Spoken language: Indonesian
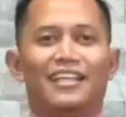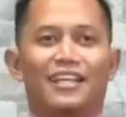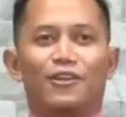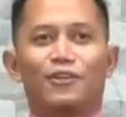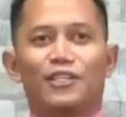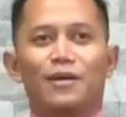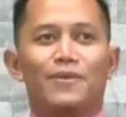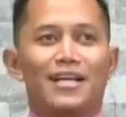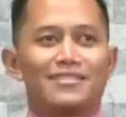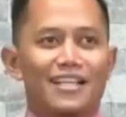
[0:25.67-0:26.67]
kalau kita
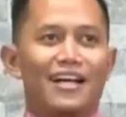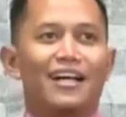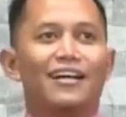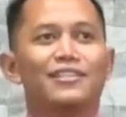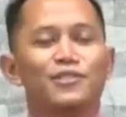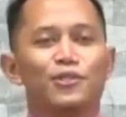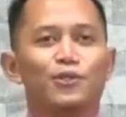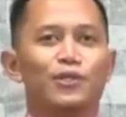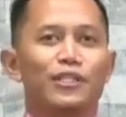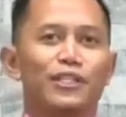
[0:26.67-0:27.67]
baca
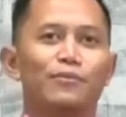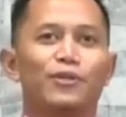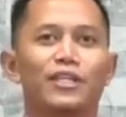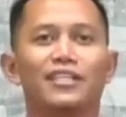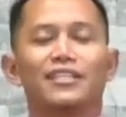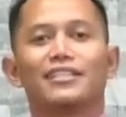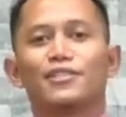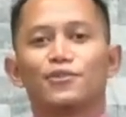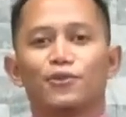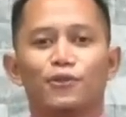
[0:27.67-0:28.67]
judul ini mungkin
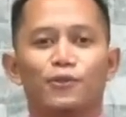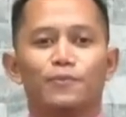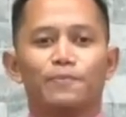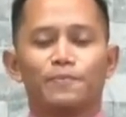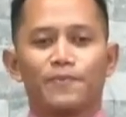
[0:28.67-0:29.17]
kita cukup